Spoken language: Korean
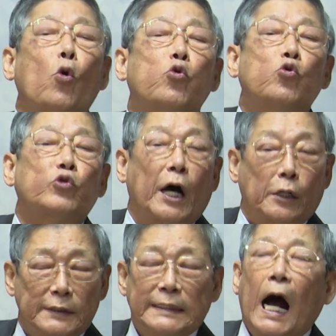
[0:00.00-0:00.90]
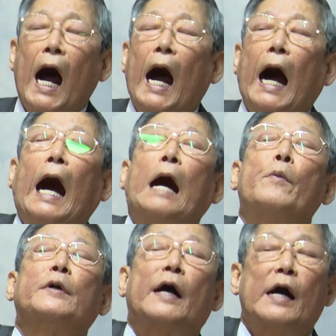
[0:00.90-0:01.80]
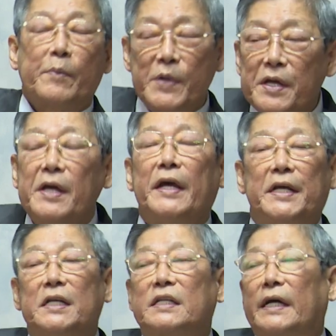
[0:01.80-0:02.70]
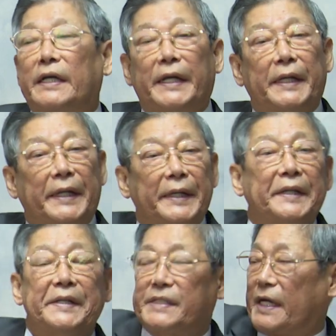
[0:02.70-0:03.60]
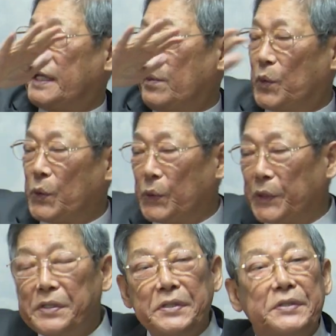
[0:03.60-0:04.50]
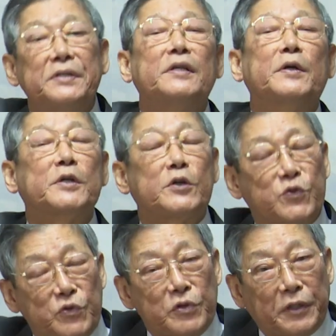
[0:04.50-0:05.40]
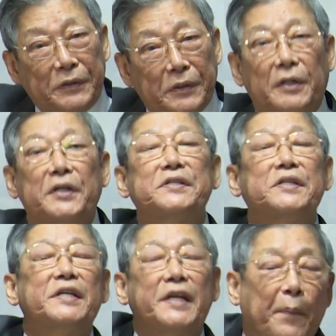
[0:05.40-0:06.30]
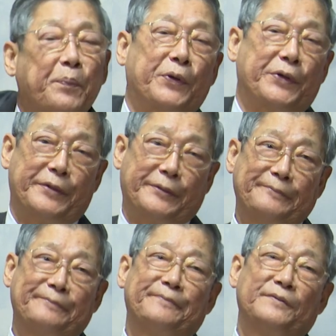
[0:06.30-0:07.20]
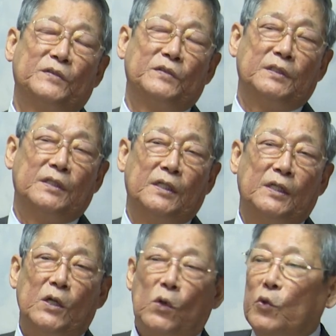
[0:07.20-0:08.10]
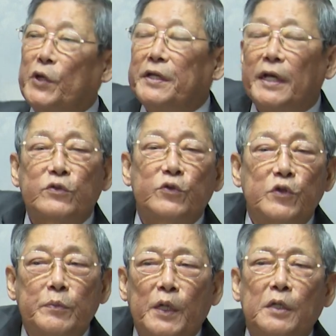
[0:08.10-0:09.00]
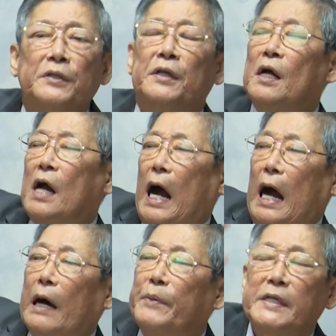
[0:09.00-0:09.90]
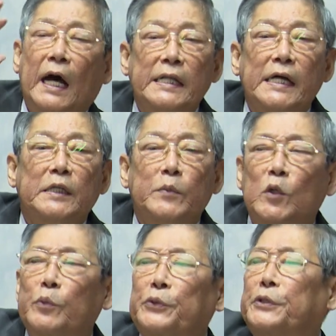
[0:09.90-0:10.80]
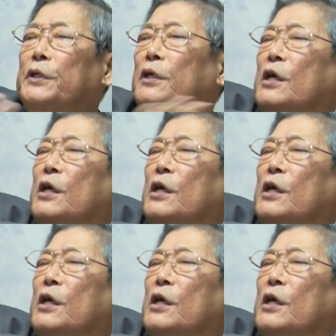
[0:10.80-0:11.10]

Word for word: 후사는 아브라함이 이삭에게 자기의 모든 것을 넘겨준 것 그것이 예표예요 우리 예수님은 아버지 하나님으로부터